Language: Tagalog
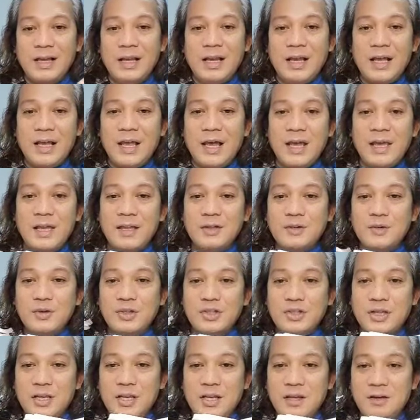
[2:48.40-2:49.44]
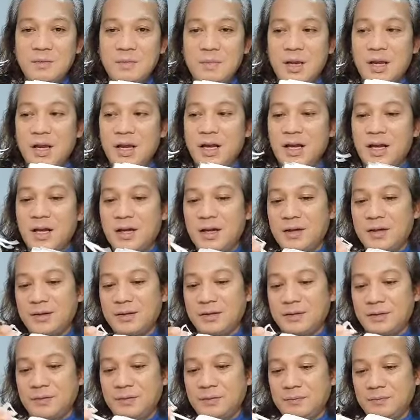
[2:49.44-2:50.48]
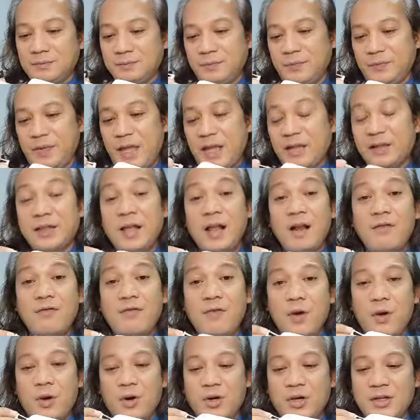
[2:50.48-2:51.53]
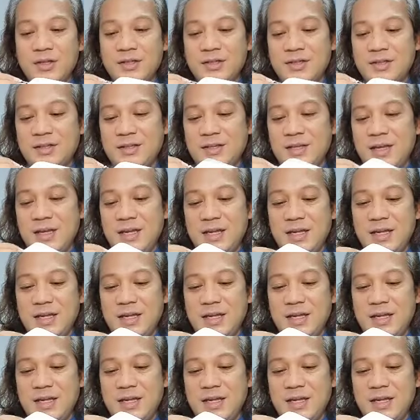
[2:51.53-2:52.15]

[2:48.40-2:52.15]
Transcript: lagayan ko siya ng mga dental floss